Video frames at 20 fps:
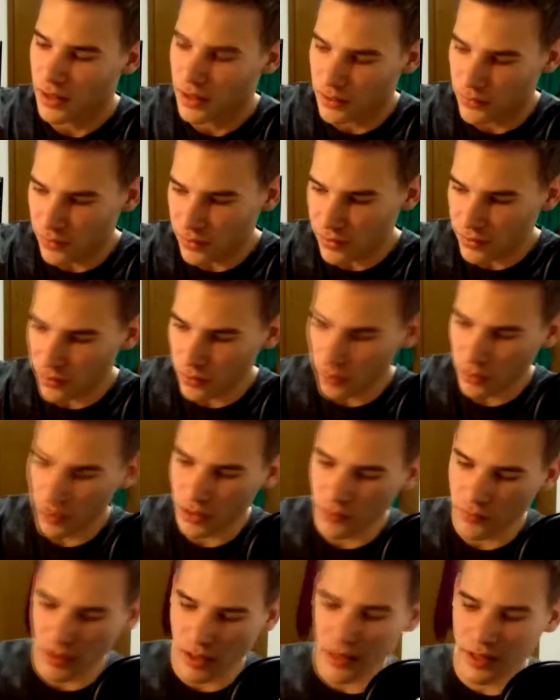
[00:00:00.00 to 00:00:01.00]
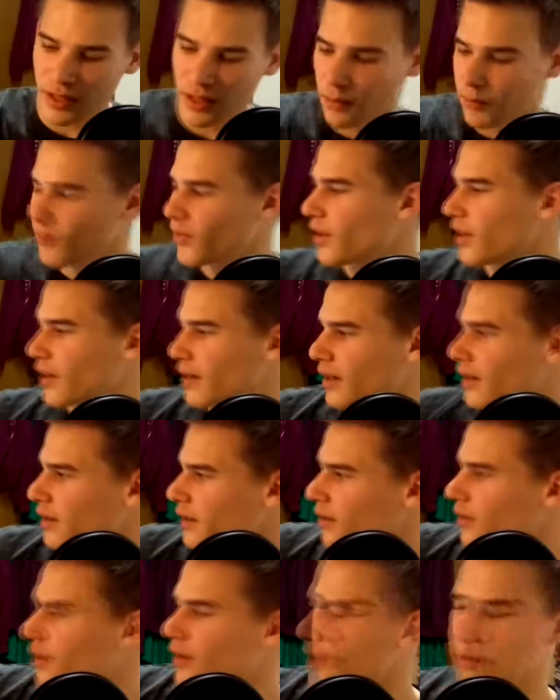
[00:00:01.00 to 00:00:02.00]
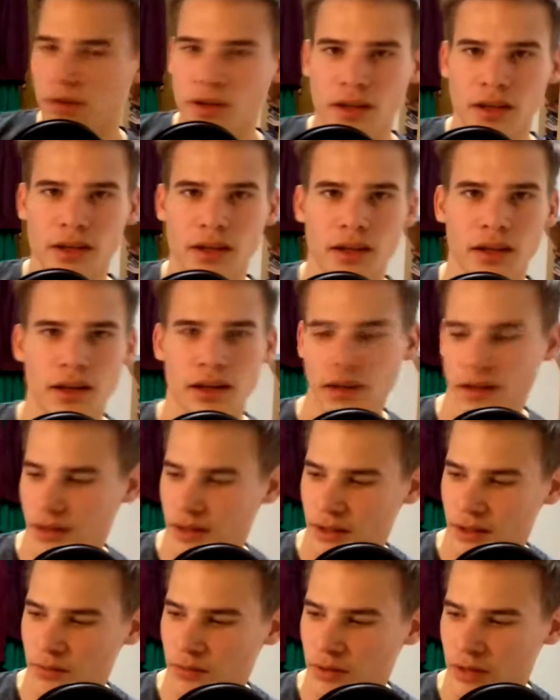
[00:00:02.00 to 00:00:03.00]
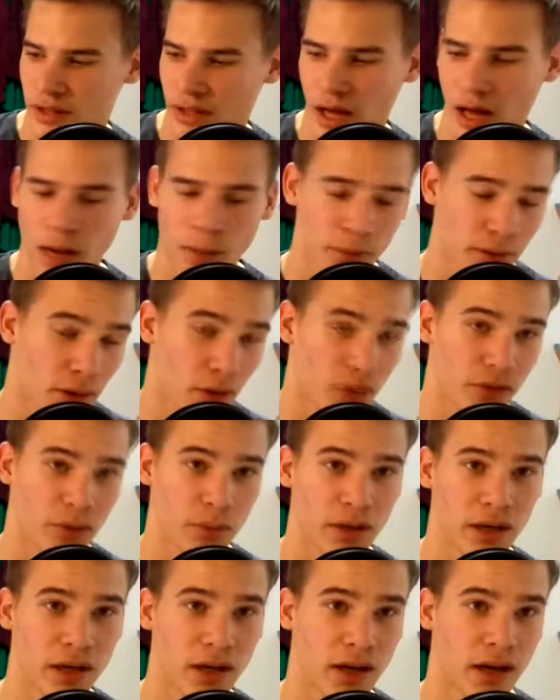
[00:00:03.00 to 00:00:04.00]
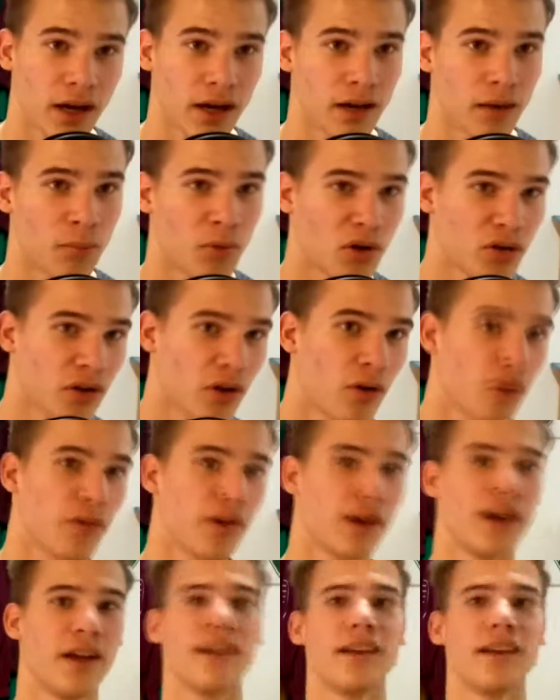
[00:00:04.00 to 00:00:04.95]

Ich will das jetzt auch nicht irgendwie anheben, weil nachher geht's irgendwie hier irgendwie die Kabel raus, habe ich gar keinen Bock drauf.